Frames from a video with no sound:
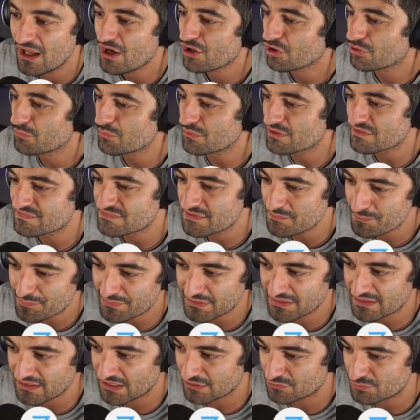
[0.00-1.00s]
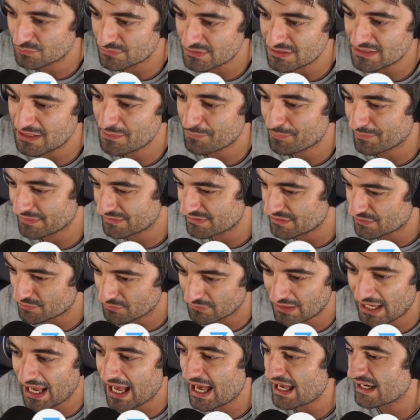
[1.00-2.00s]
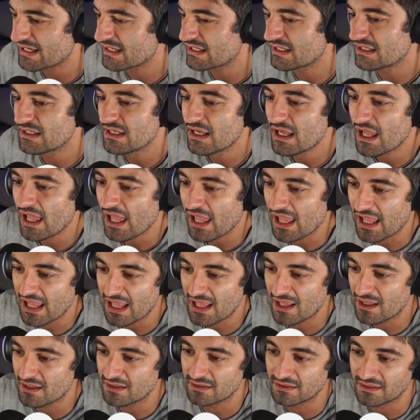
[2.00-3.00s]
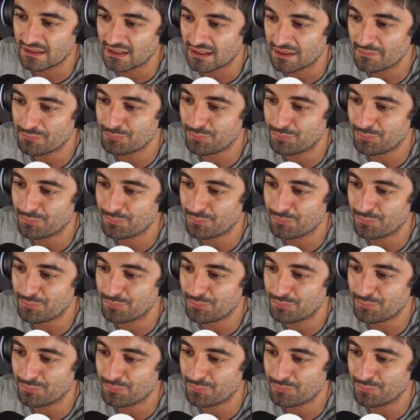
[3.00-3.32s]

comunque sempre creaturine particolari e eh,